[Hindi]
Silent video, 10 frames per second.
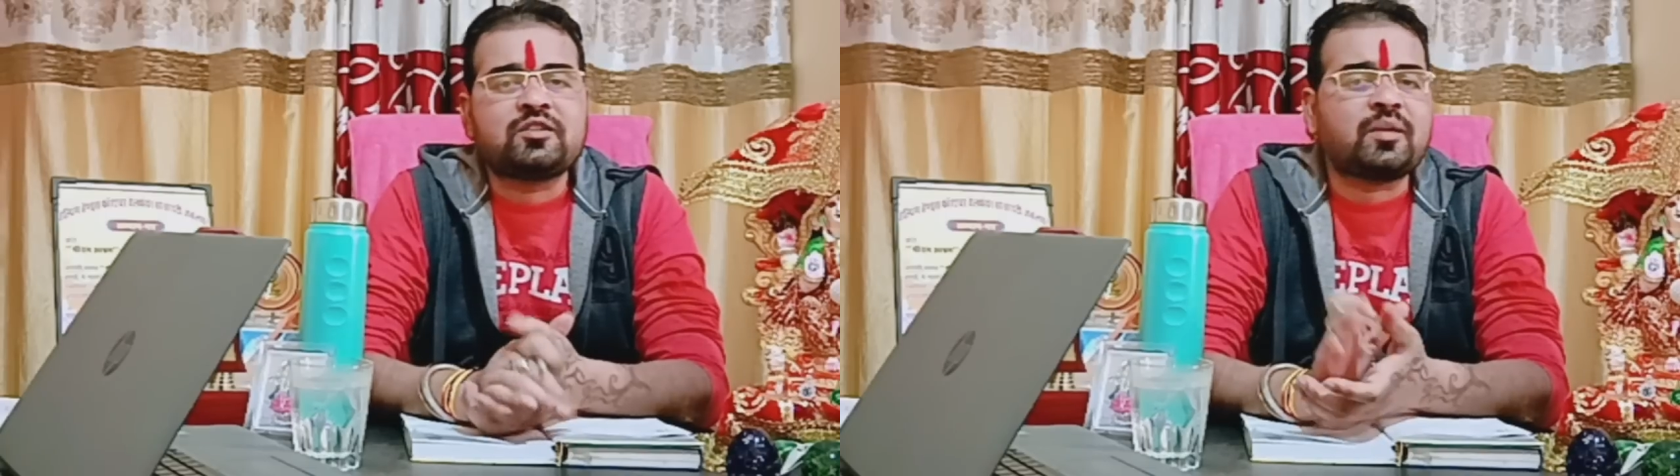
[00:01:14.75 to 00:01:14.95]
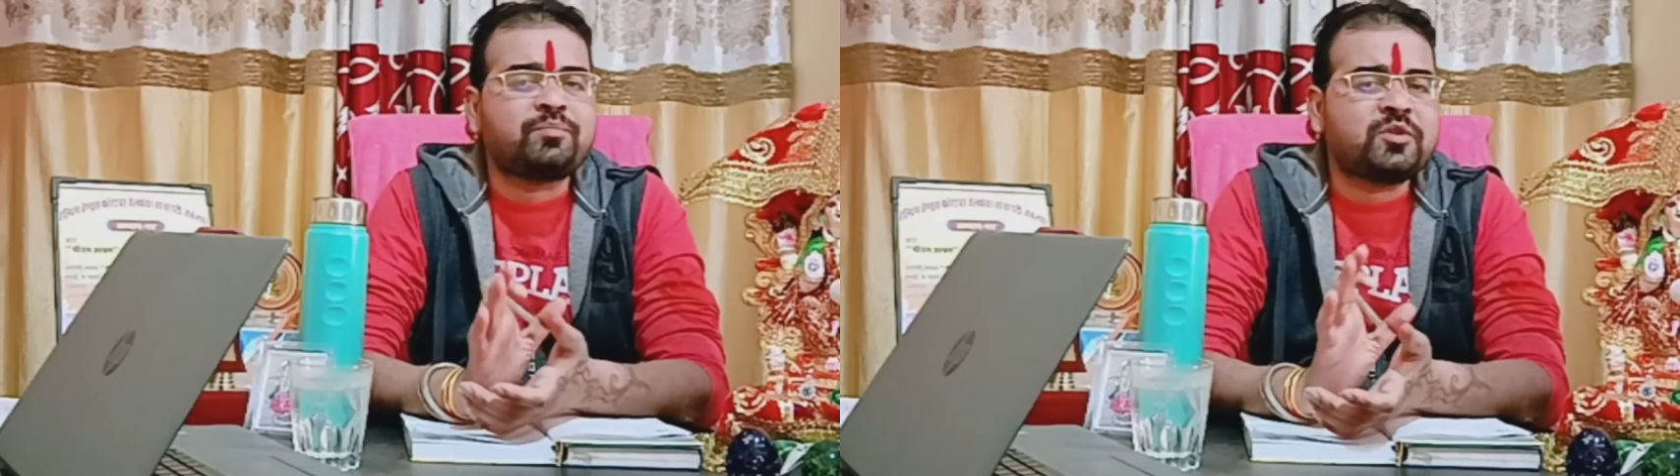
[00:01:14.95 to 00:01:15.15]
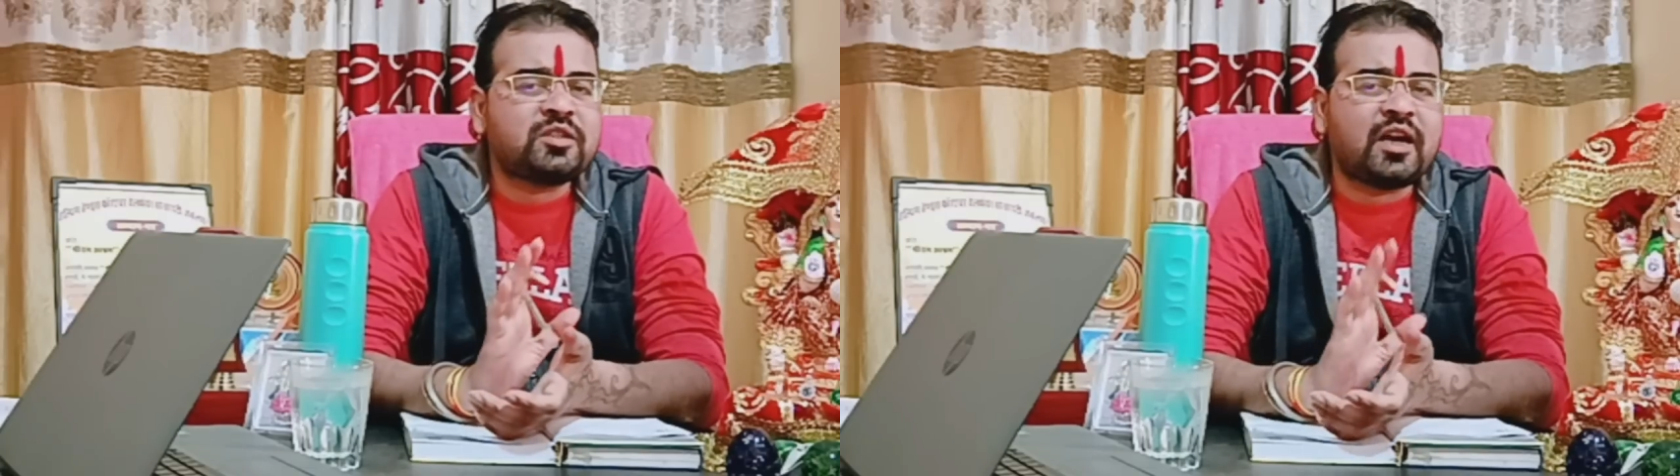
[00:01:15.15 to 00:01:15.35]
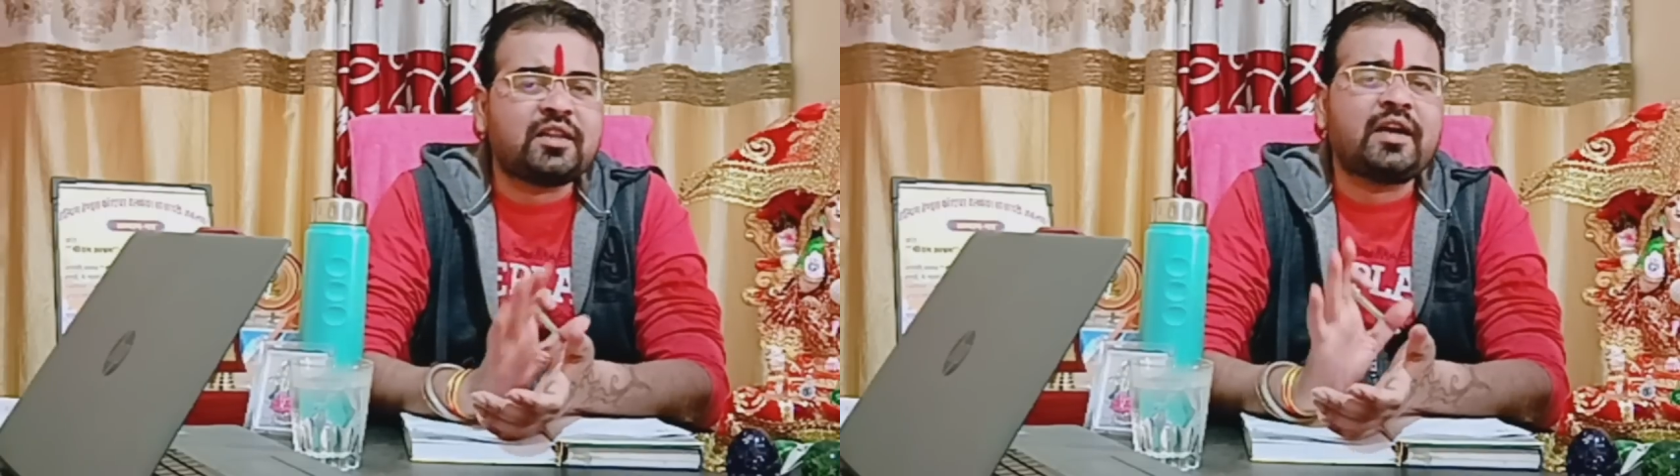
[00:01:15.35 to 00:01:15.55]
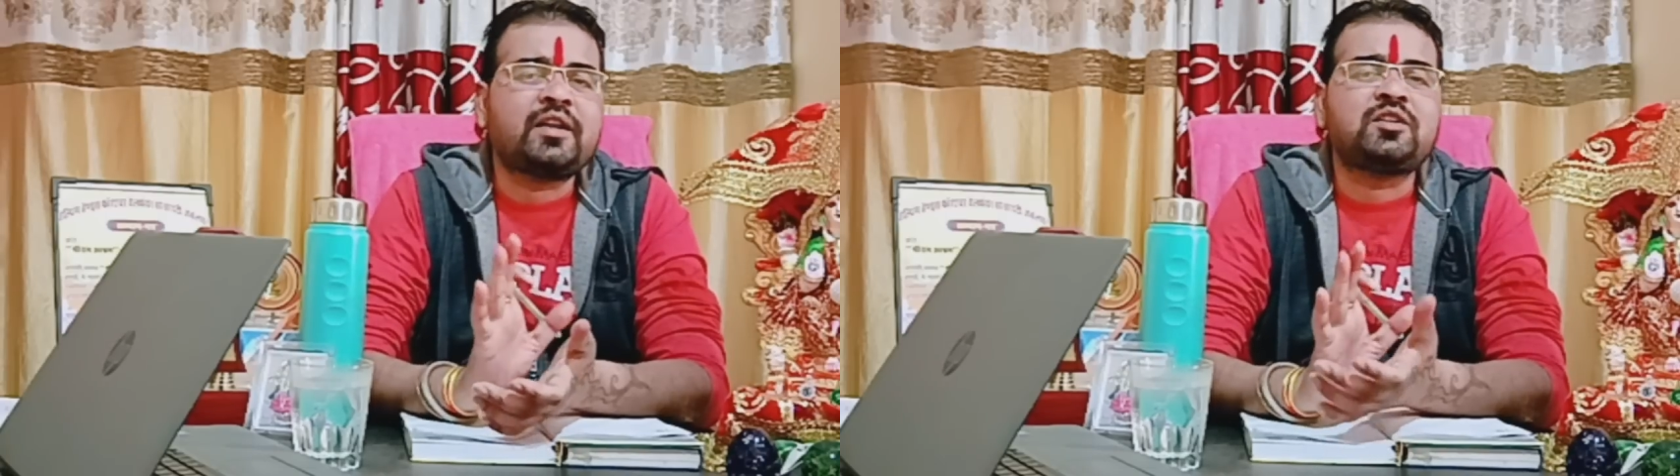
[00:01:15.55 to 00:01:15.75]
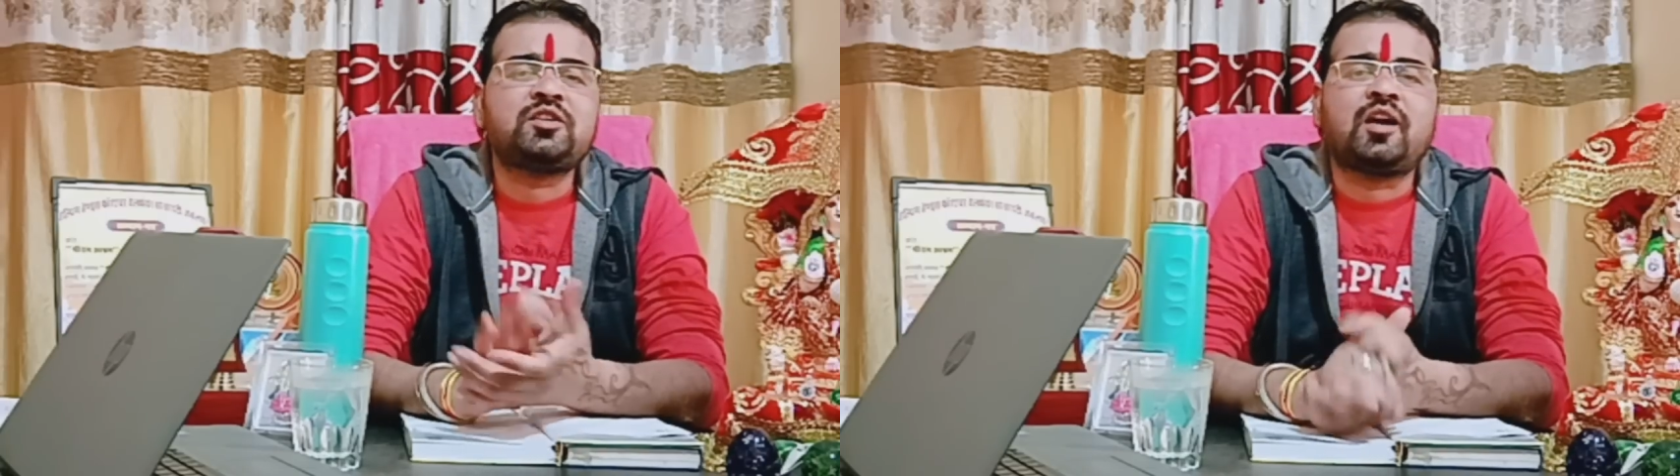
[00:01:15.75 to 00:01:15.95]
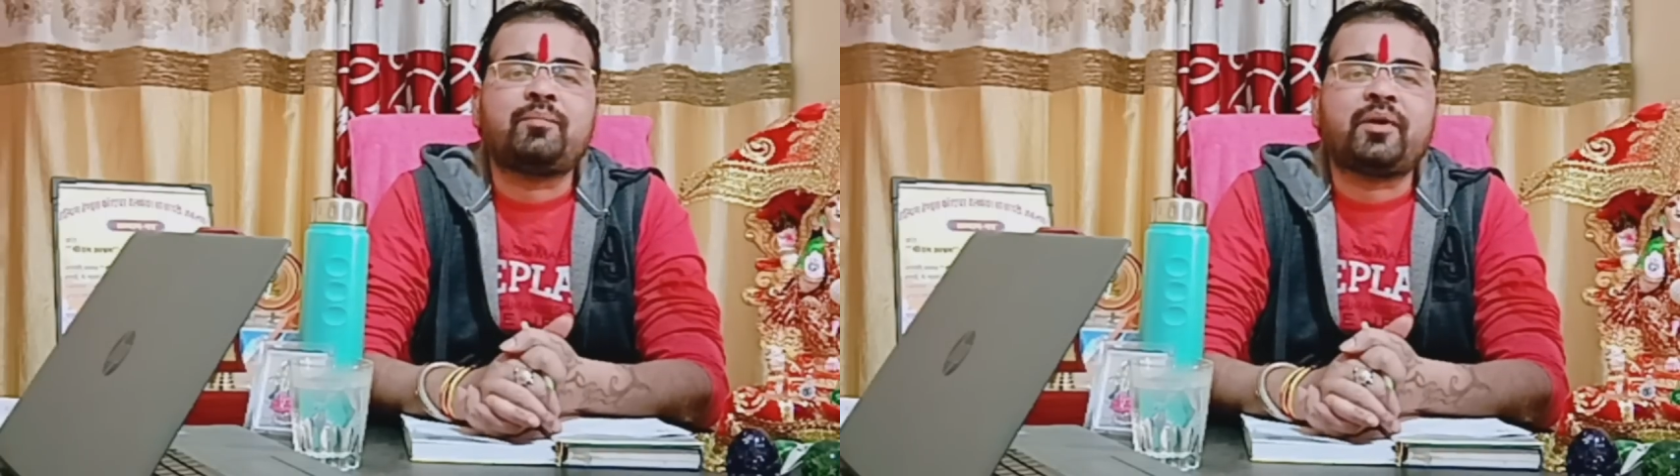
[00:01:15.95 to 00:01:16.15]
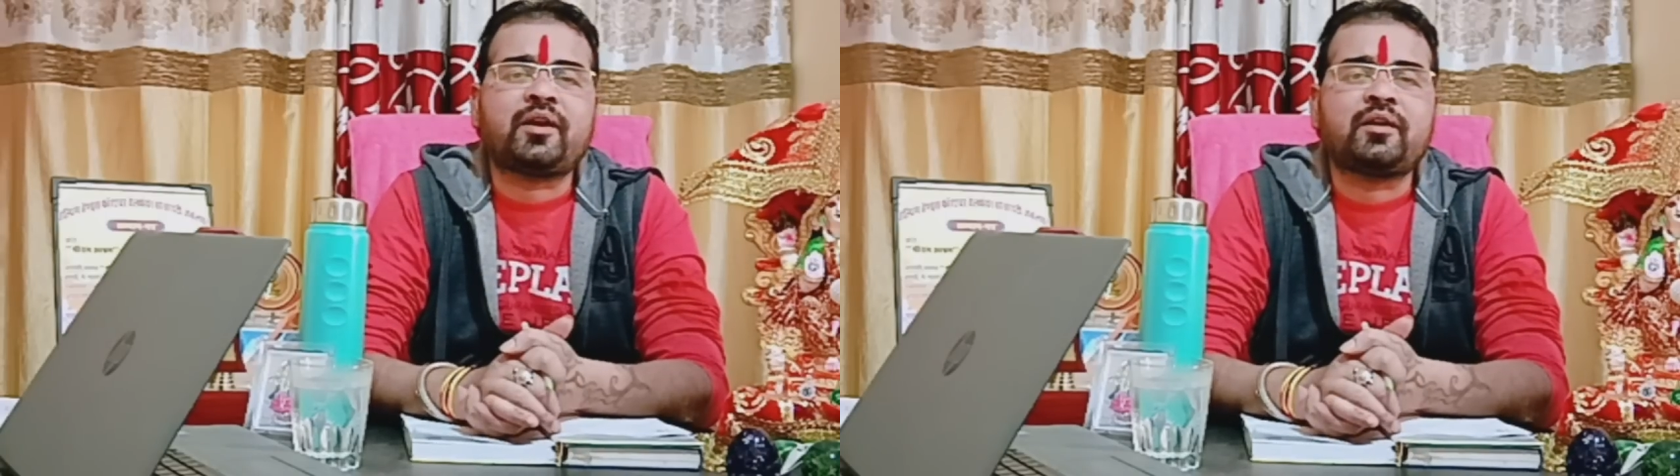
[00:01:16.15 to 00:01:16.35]
सबसे ज्यादा एनर्जी जहां
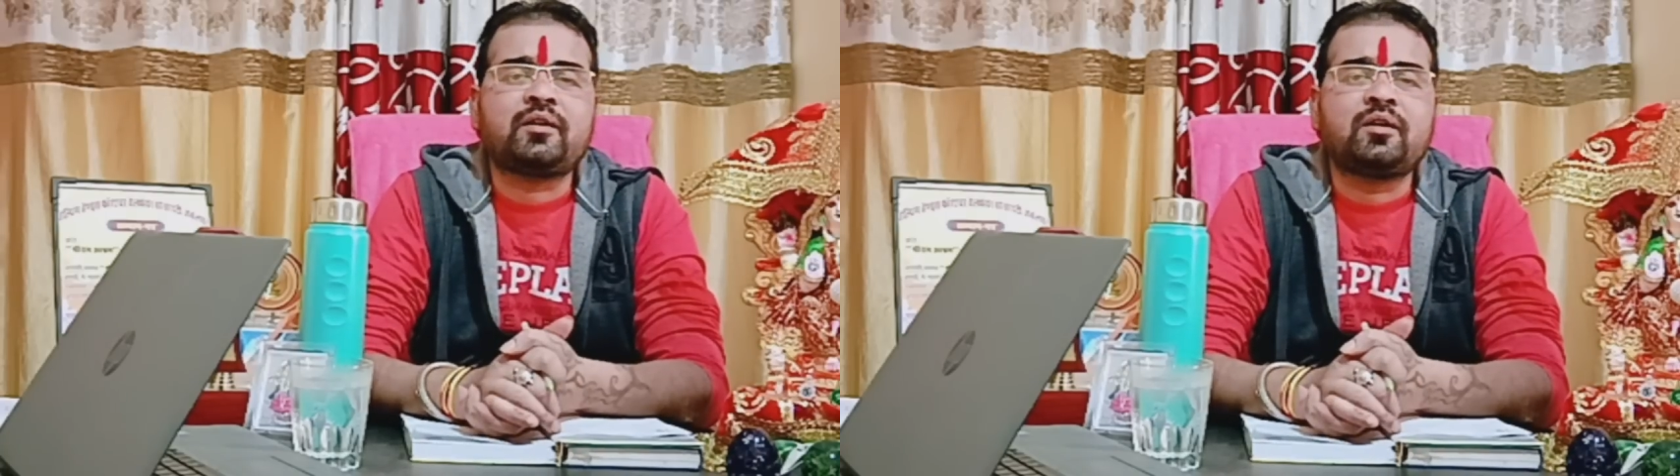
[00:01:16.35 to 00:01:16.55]
पर है